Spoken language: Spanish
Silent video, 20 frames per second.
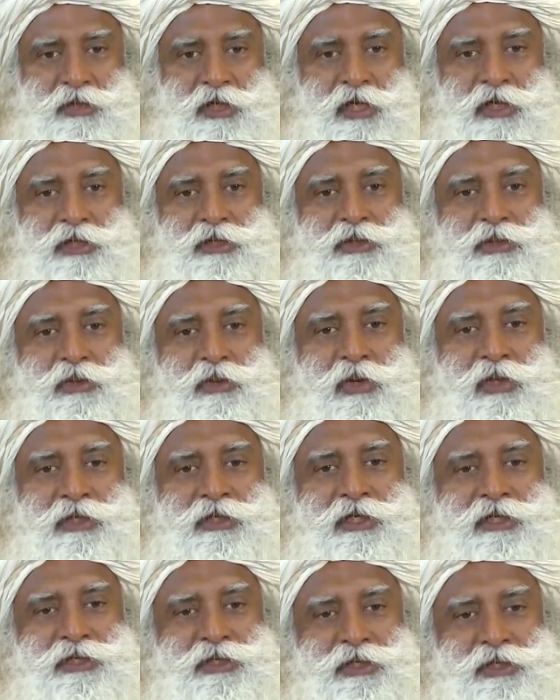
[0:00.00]
Porque no hay
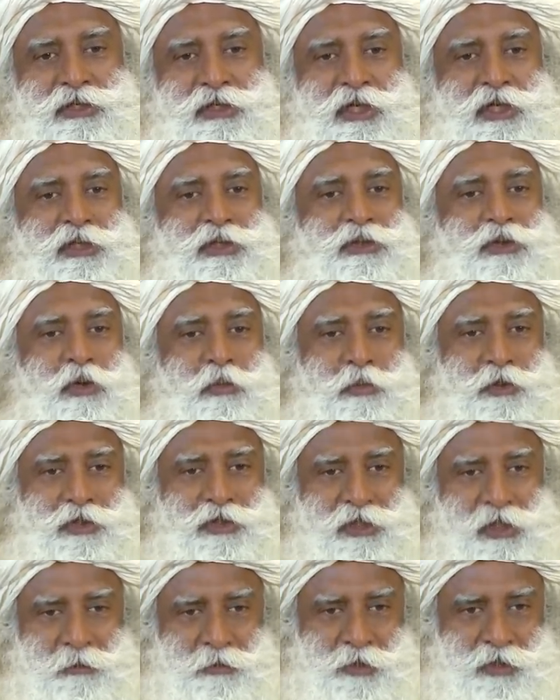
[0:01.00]
atención, no hay
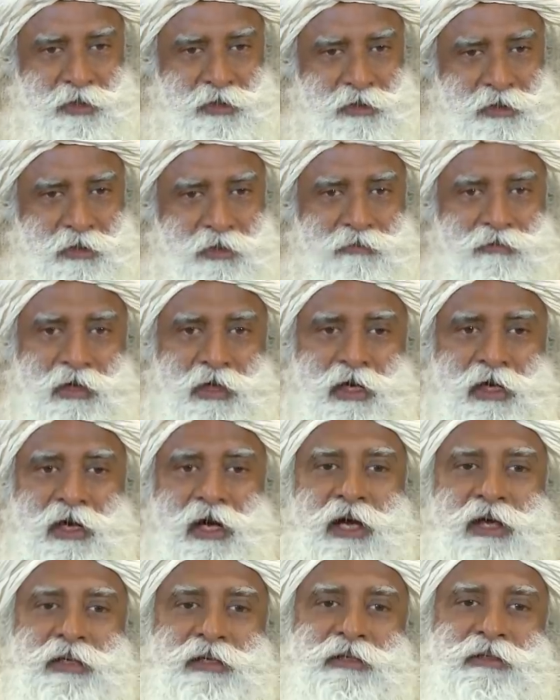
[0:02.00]
percepción de ningún
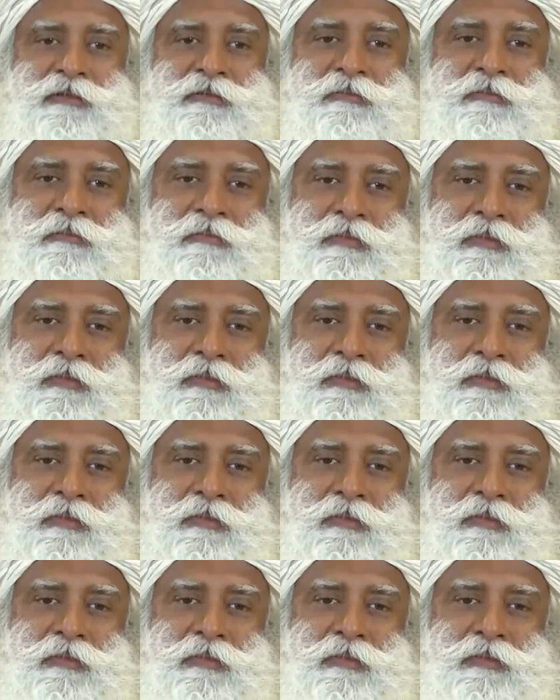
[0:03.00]
tipo.